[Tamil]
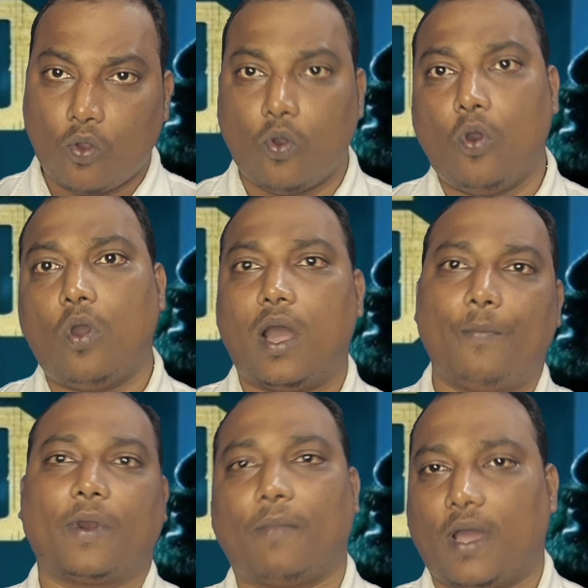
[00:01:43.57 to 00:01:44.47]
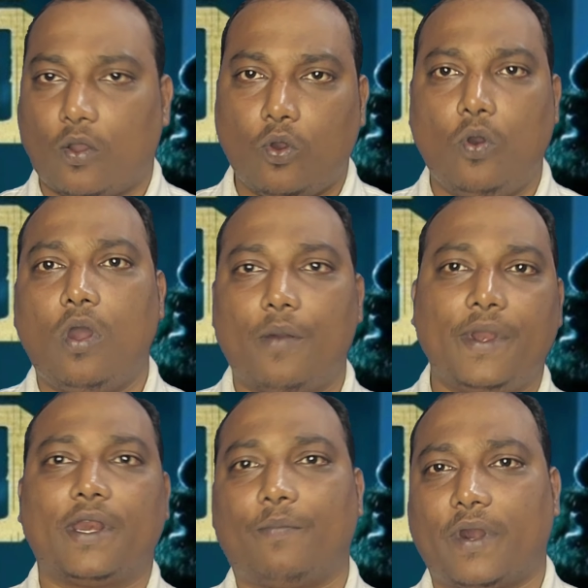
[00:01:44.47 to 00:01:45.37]
கோ அப்புறமா கோ
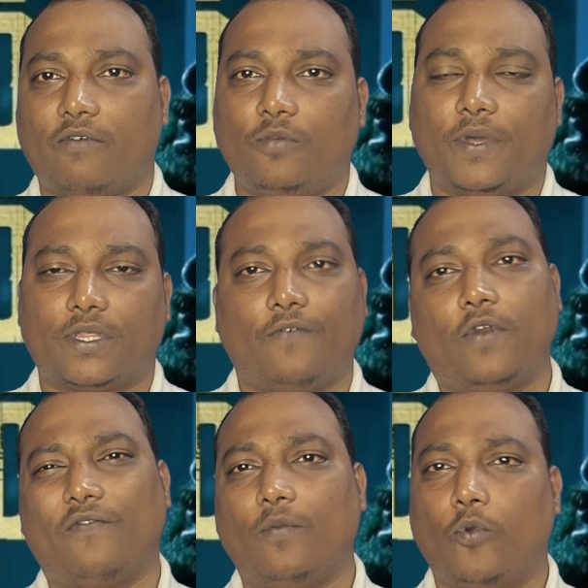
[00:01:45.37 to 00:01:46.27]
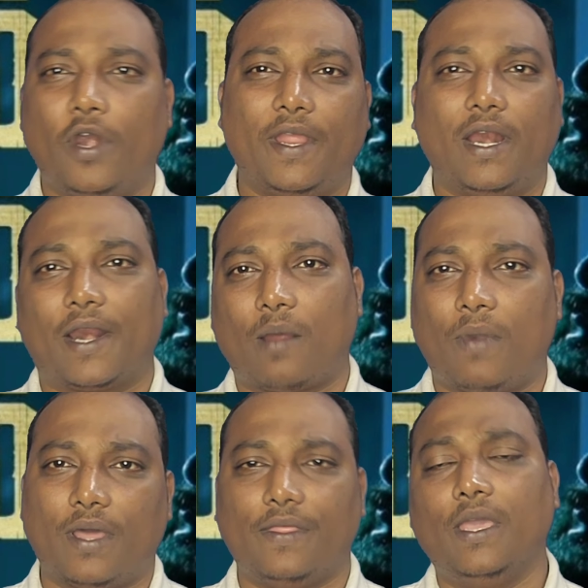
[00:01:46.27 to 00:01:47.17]
அப்படின்ற படம் வந்து பார்த்தீங்கன்னா ஃபுல் அண்ட் ஃபுல் பொலிட்டிக்கல்
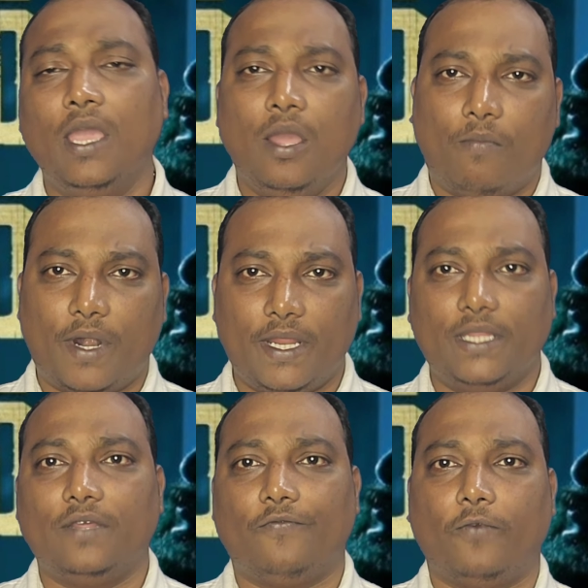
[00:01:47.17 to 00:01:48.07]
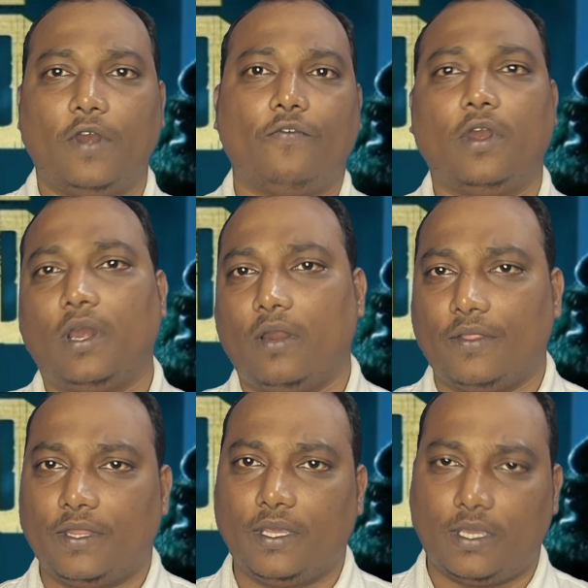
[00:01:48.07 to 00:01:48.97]
ட்ராமா அது பட் இது ஃபுல் அண்ட் ஃபுல்
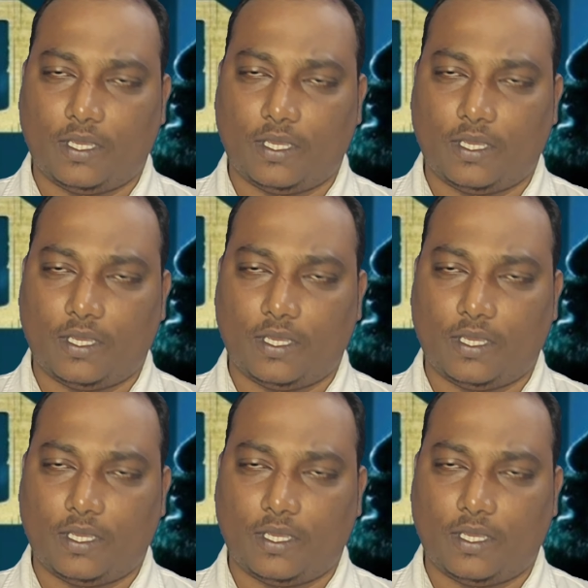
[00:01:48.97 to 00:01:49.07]
வந்து